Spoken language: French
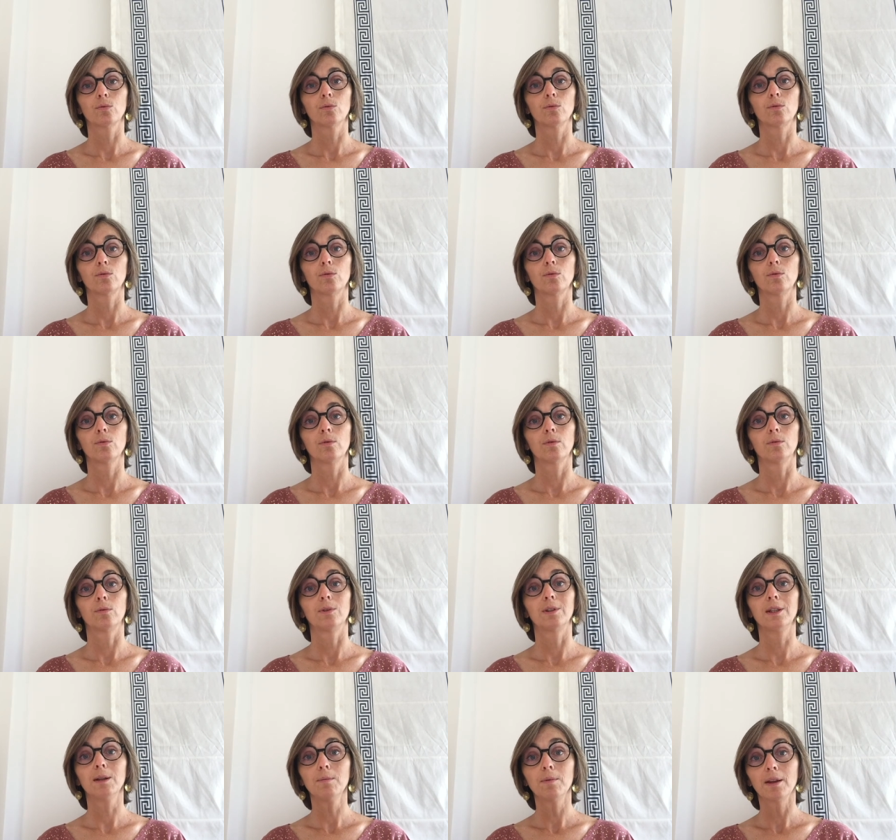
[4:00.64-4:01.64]
du
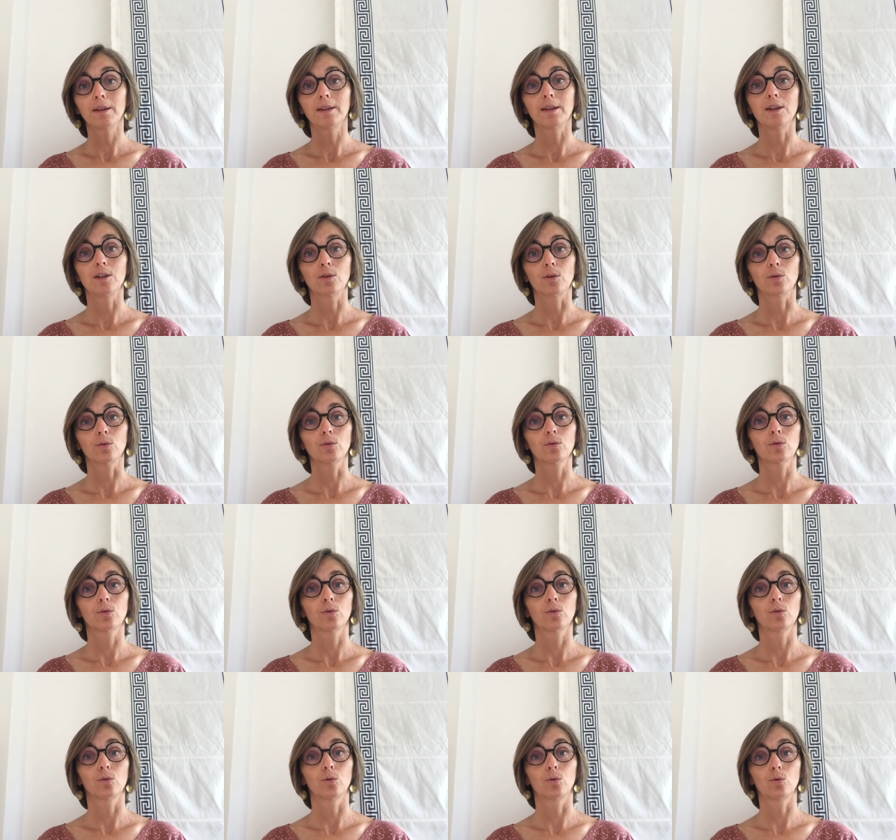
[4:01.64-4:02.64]
type d'intelligence
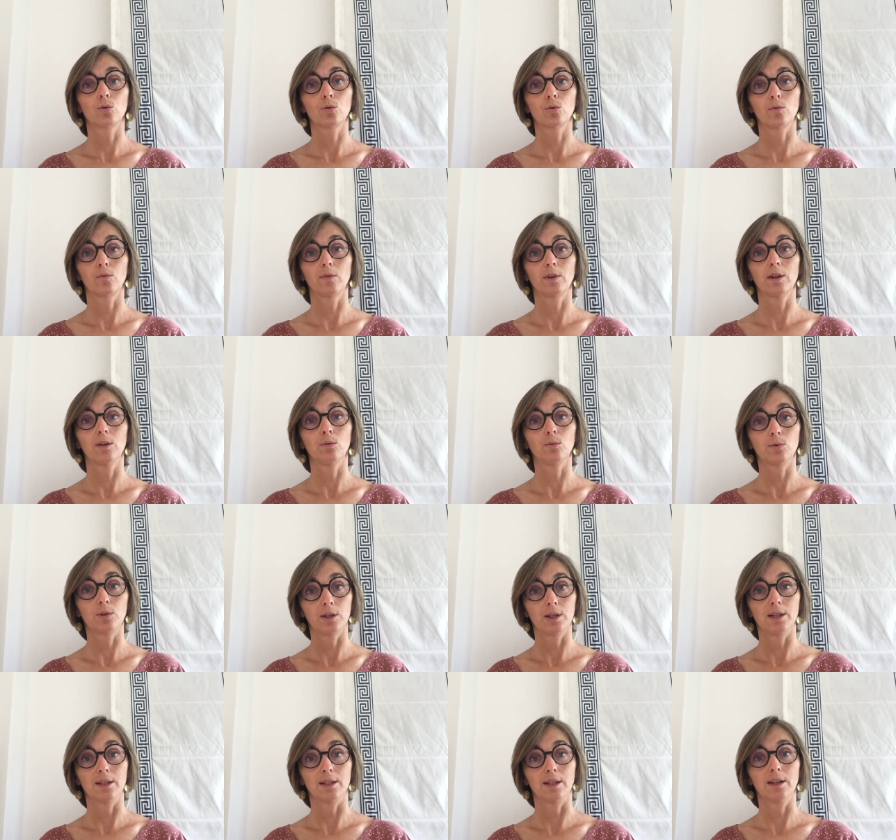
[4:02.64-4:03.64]
que je vais
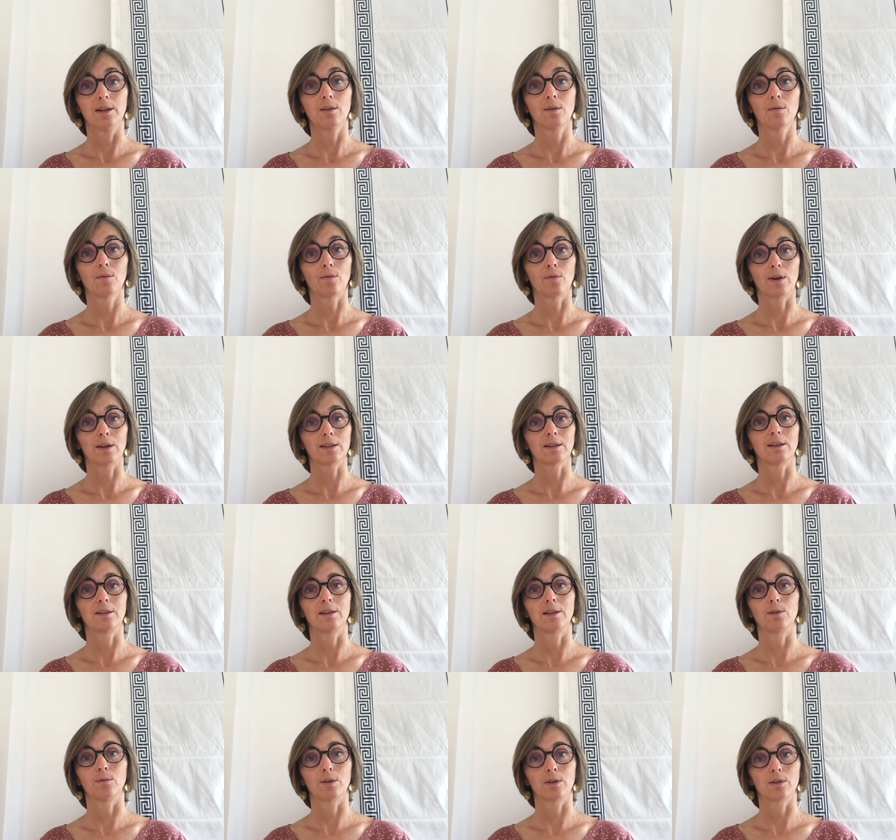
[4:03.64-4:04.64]
utiliser face à une
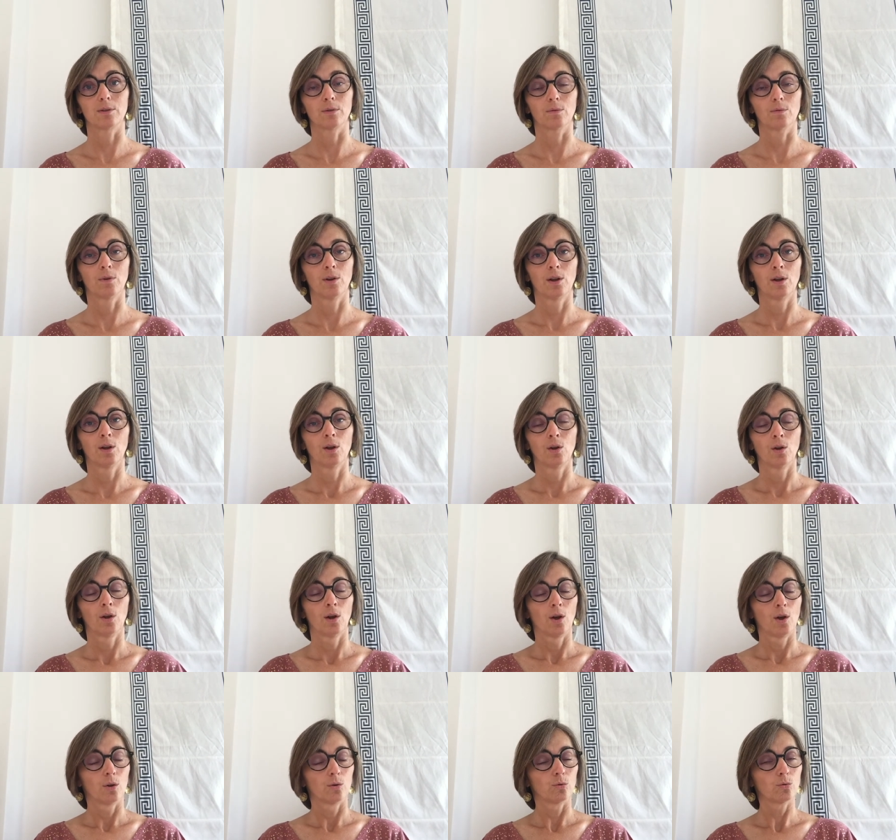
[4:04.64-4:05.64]
situation.
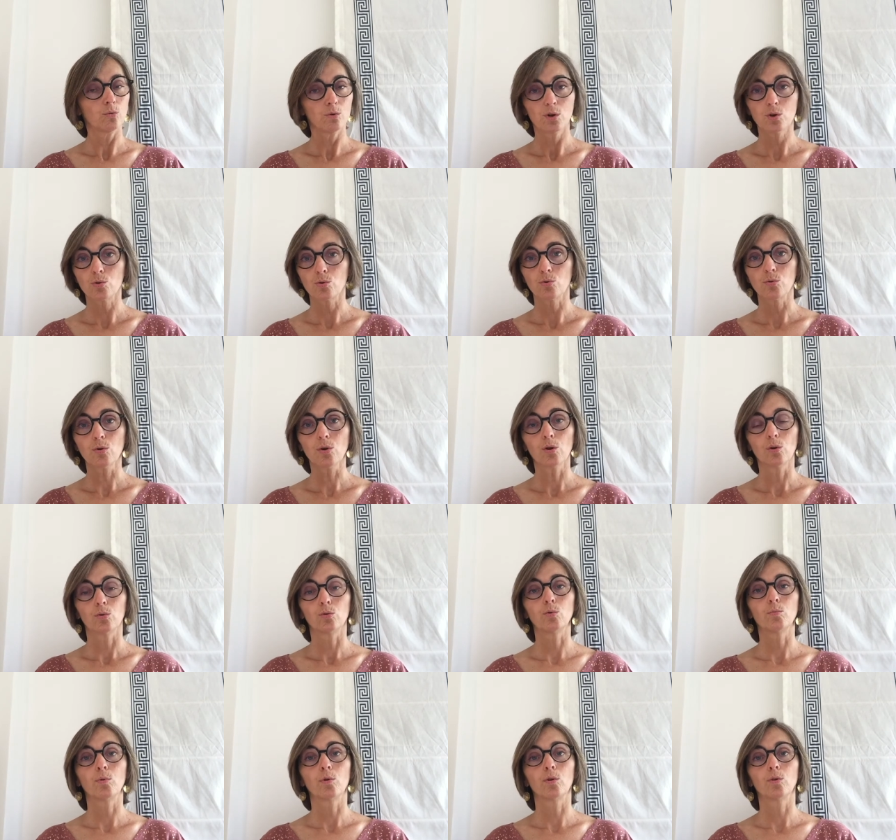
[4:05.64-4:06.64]
Tous les jours,
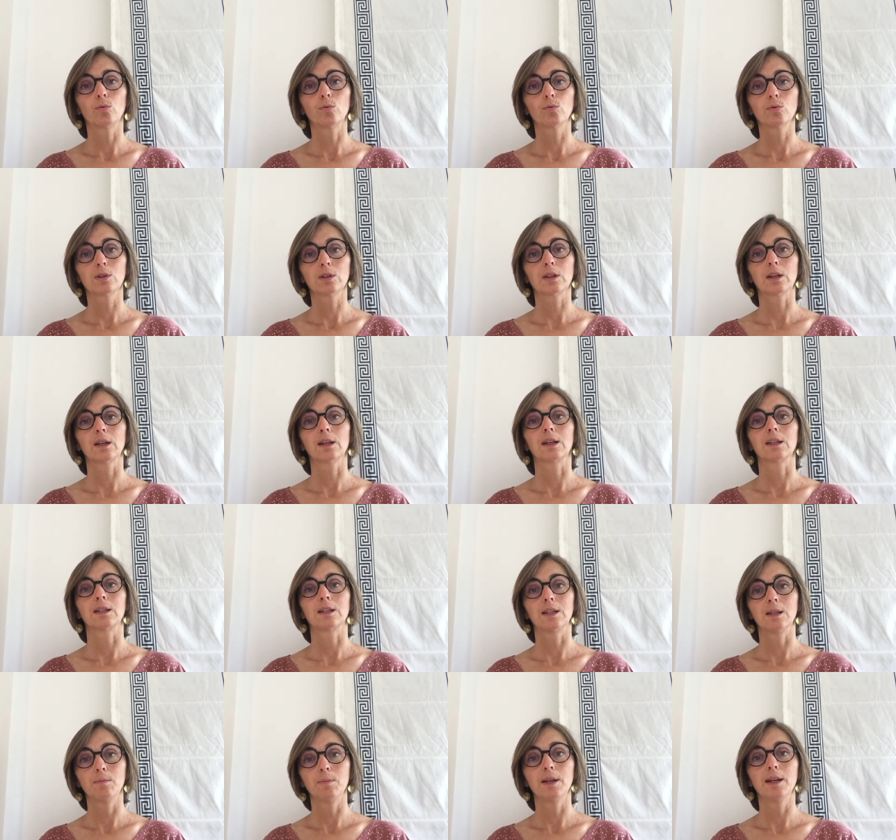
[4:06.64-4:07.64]
nous prenons 5 à
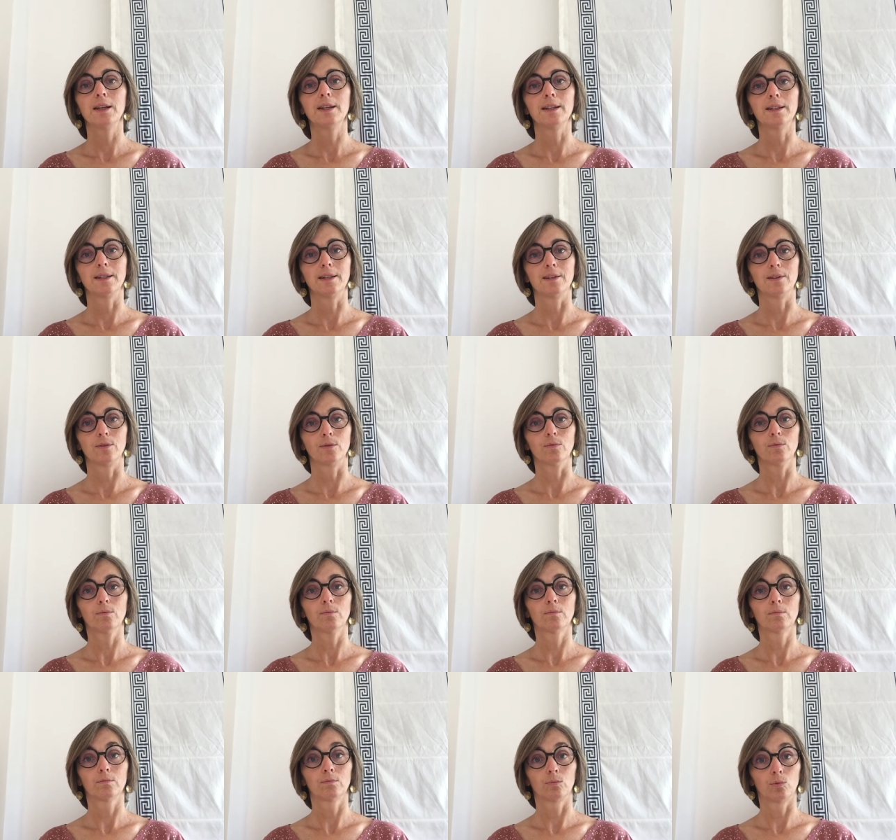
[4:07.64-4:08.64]
6 000 décisions
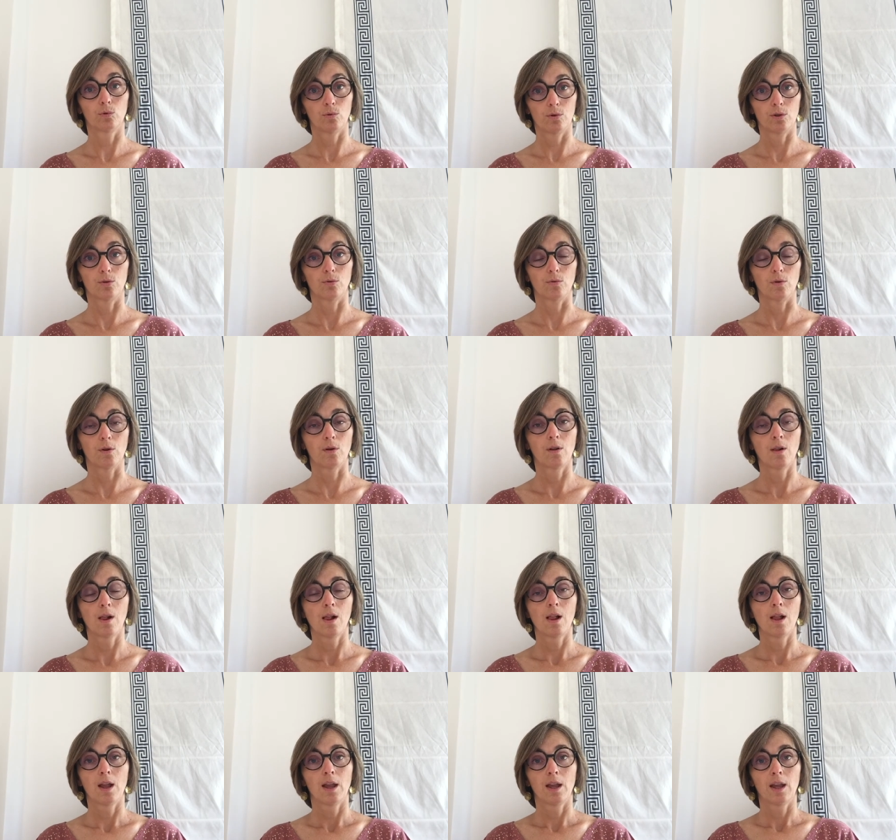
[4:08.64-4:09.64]
tous les jours.
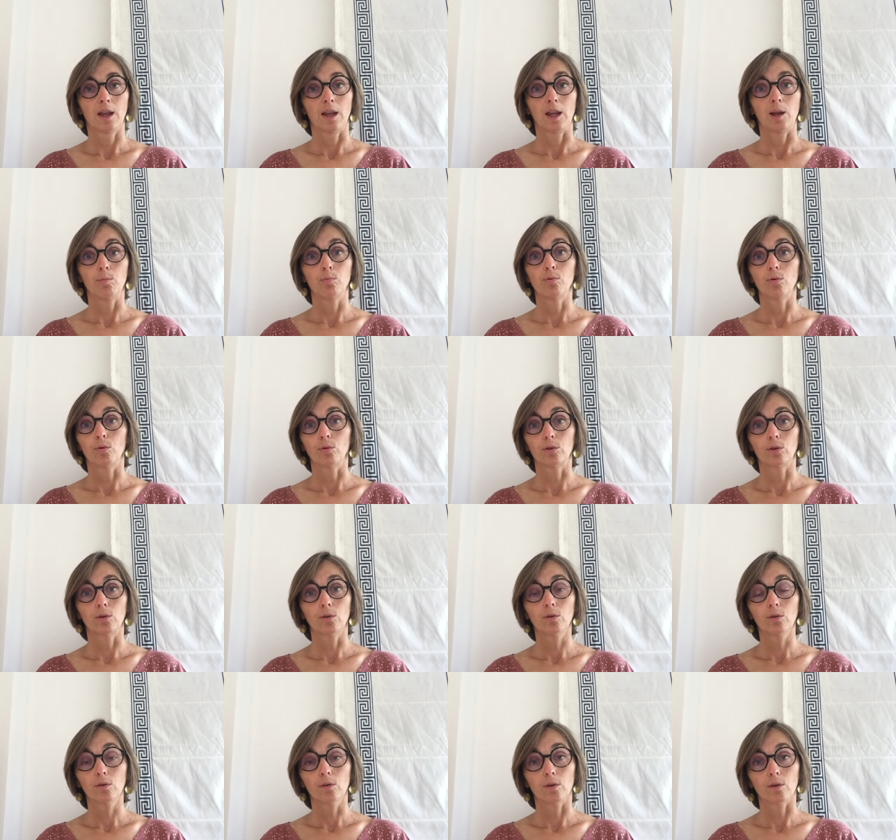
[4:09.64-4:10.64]
Et pour
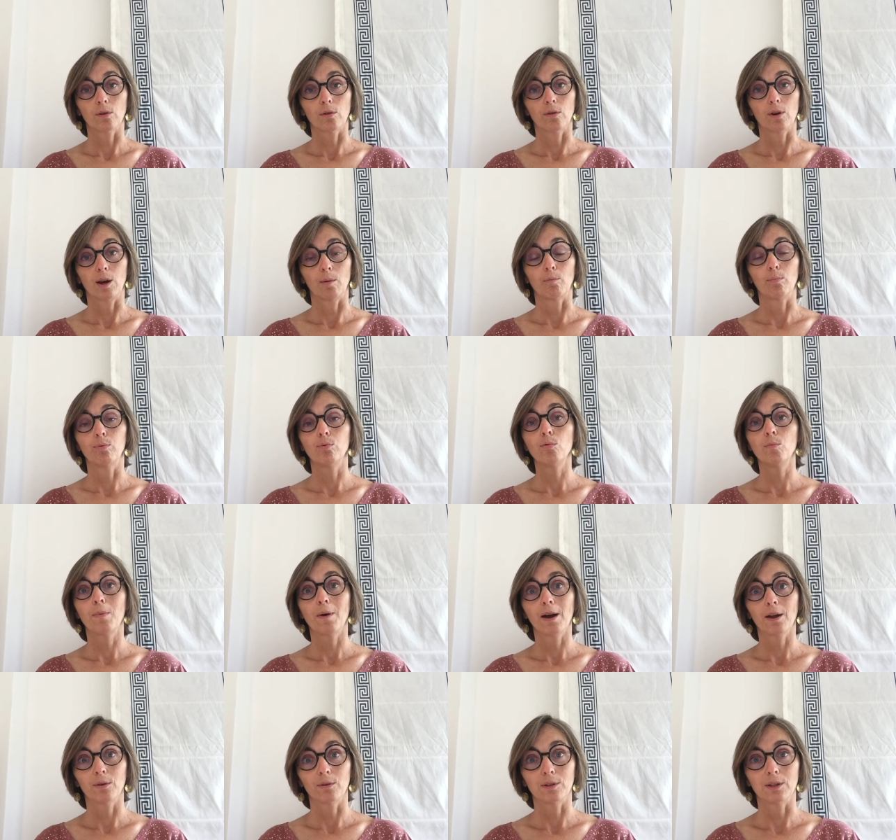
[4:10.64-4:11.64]
autant, euh, la
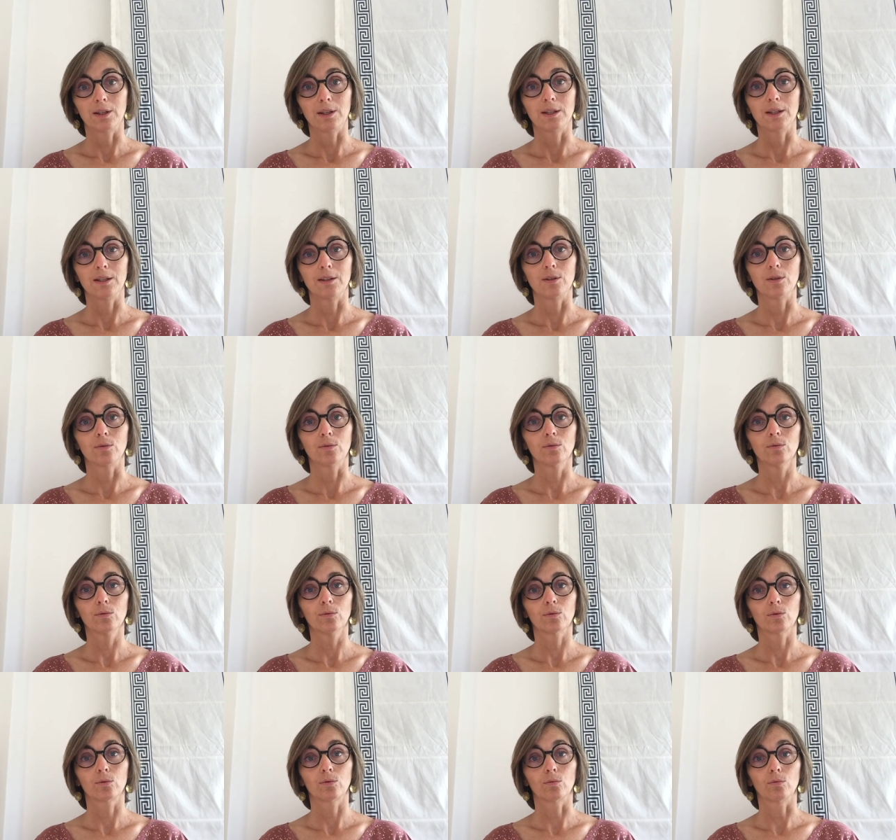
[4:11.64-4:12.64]
plupart de ces décisions
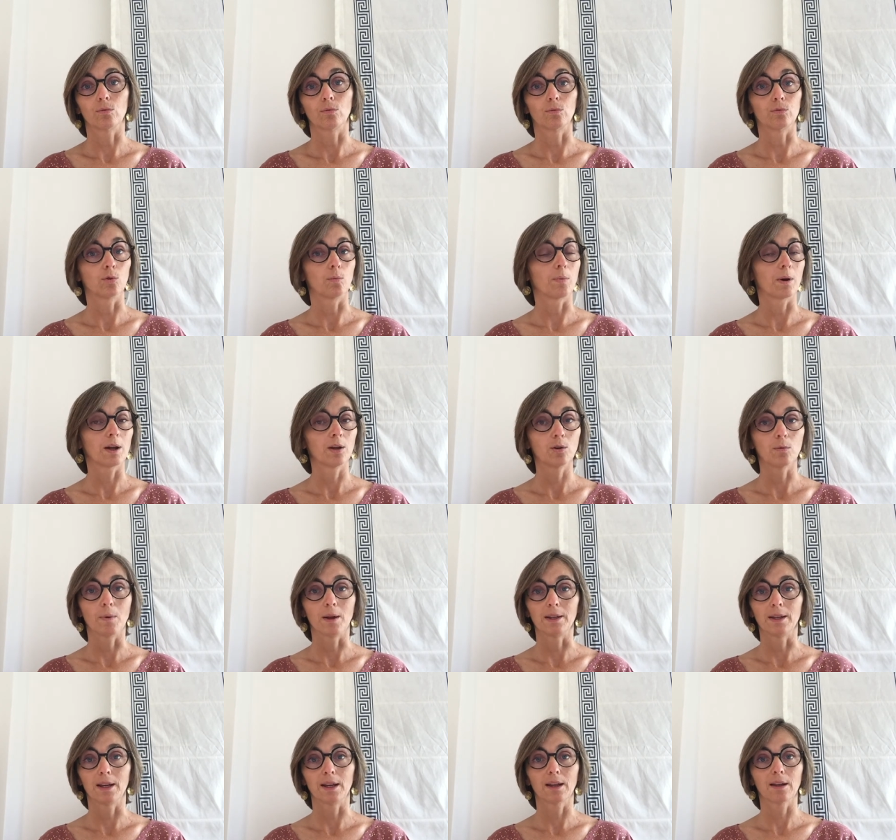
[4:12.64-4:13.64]
se prennent de
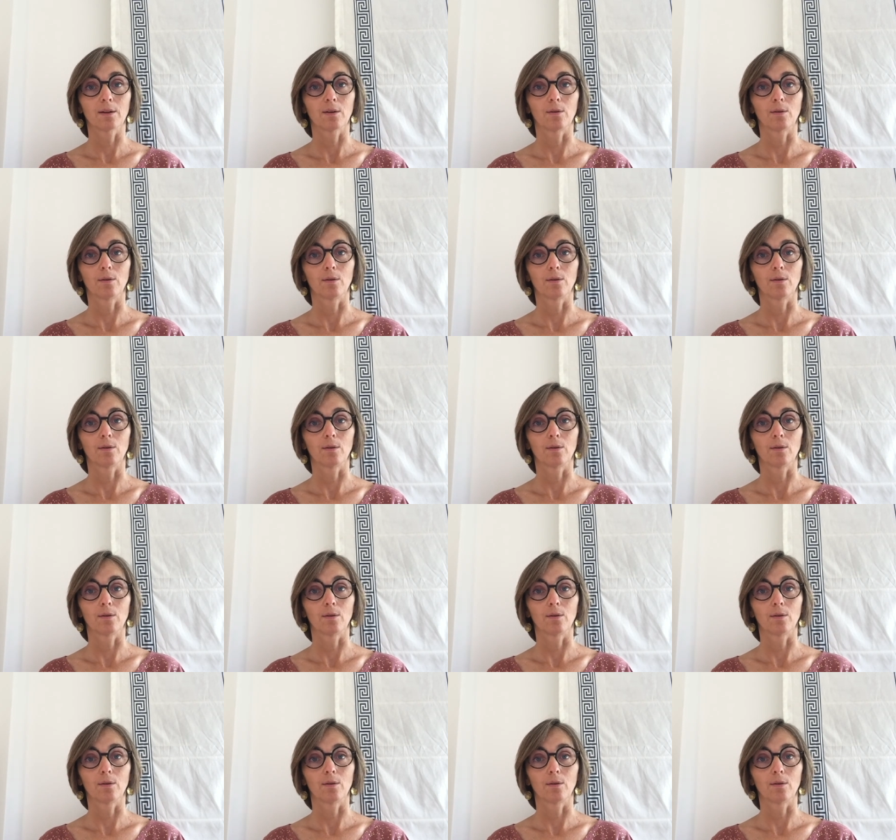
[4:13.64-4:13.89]
manière